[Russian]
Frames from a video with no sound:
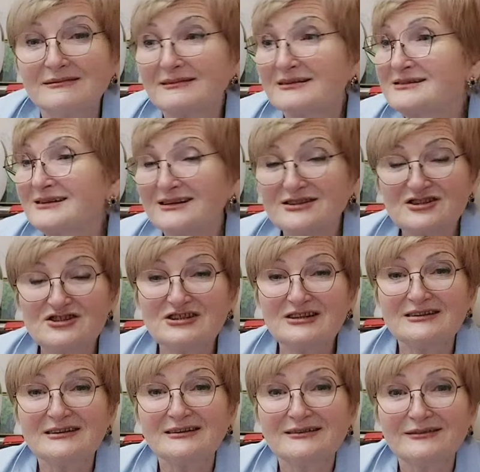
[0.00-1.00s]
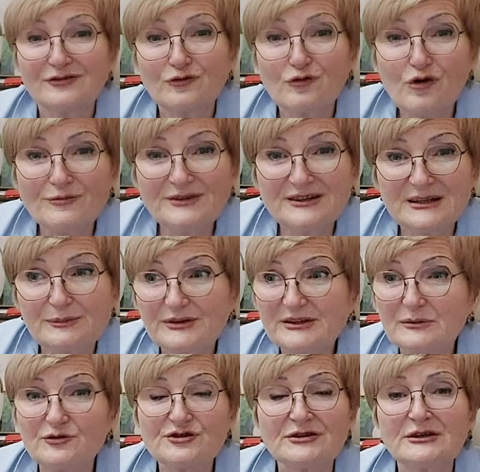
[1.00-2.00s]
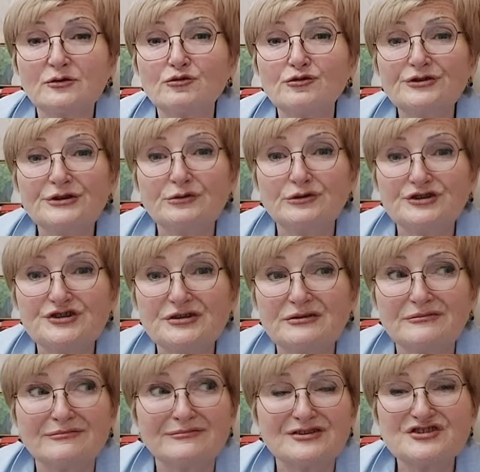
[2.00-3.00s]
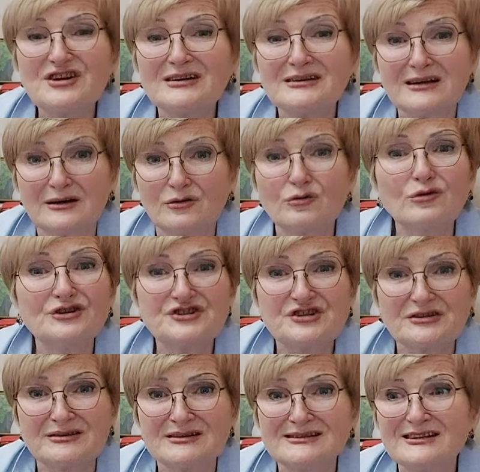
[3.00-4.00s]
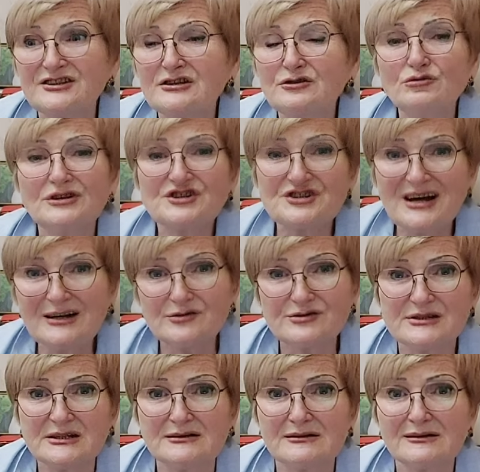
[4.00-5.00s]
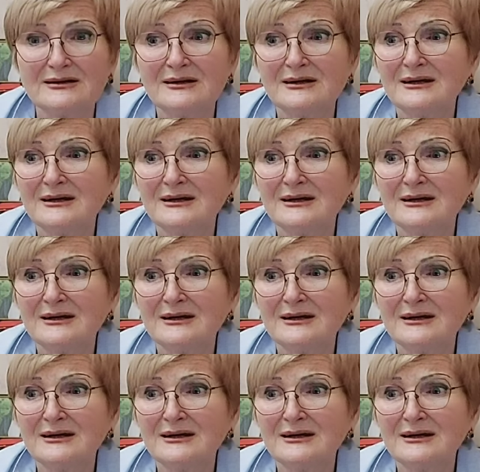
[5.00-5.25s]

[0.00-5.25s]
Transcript: кстати, села в комнате, потому что на кухне очень жарко, очень. Затянула жалюзи,